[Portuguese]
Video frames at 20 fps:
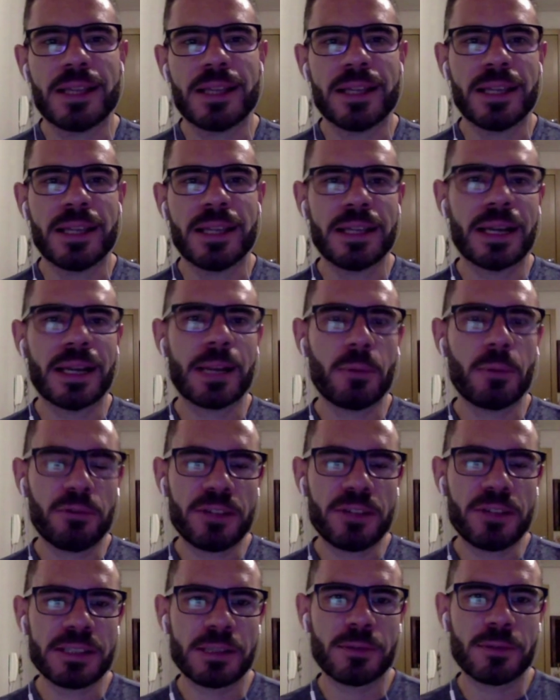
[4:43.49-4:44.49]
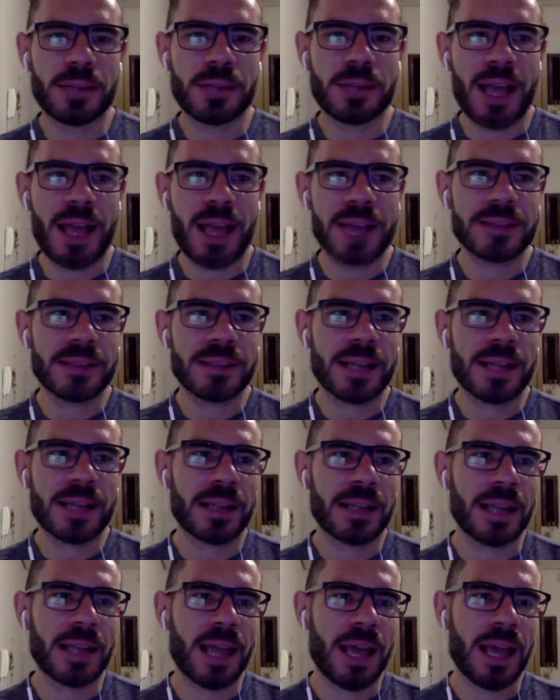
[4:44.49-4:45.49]
E a gente acabou fazendo o teste, né?
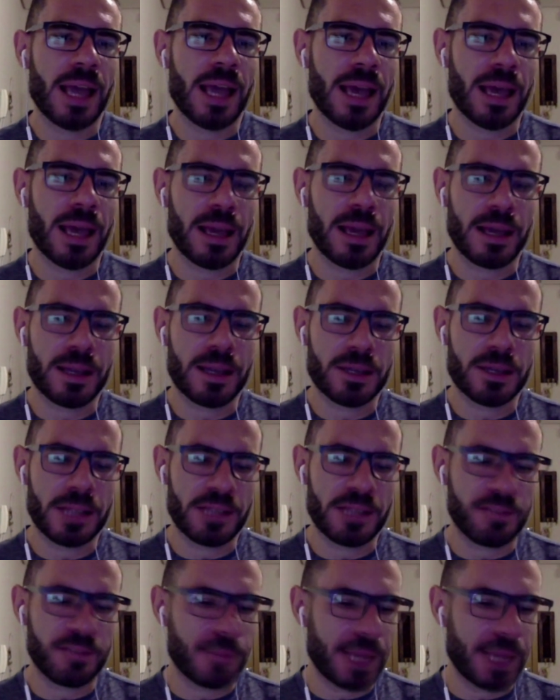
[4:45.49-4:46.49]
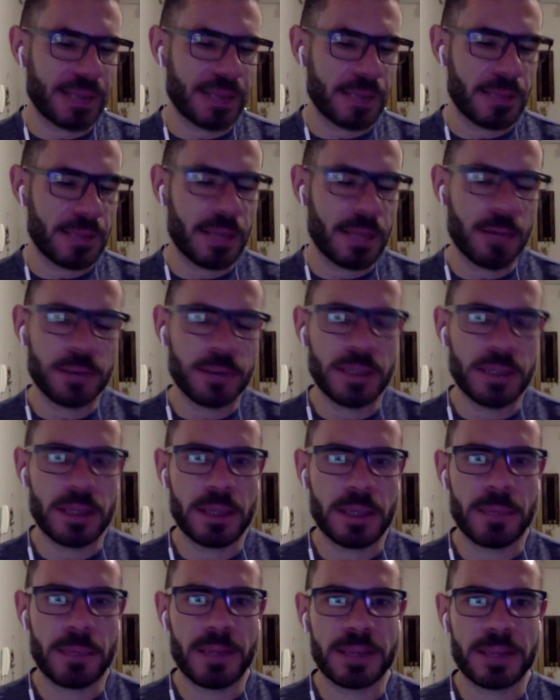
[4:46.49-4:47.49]
Até a gente teve mais amigos aí
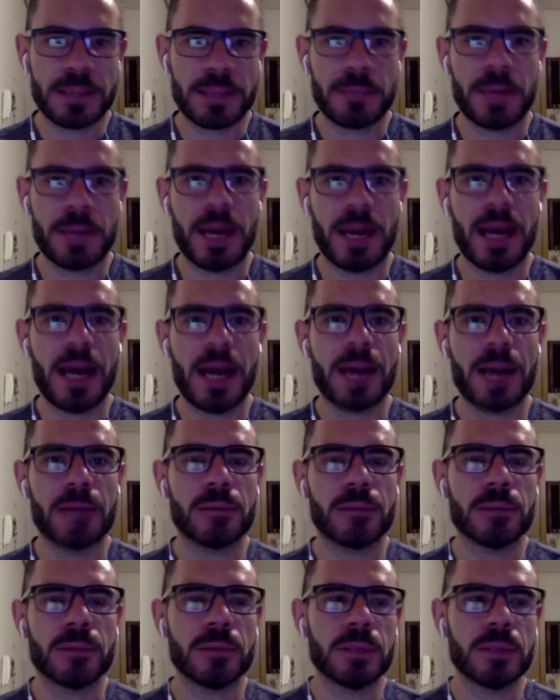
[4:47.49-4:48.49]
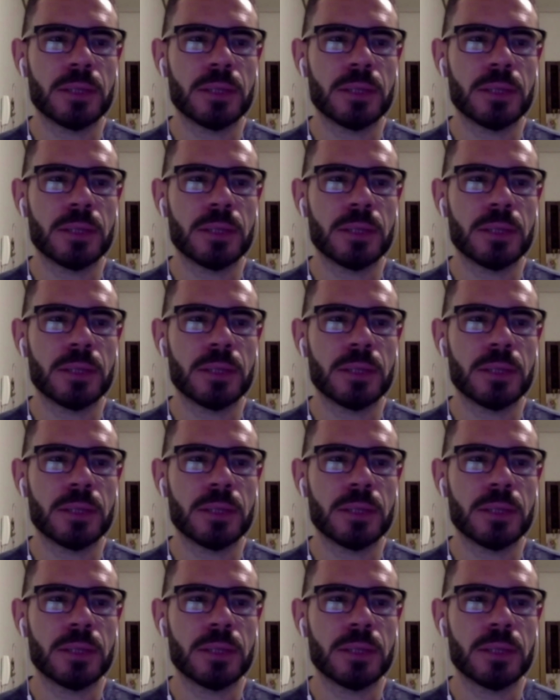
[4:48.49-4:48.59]
que participaram,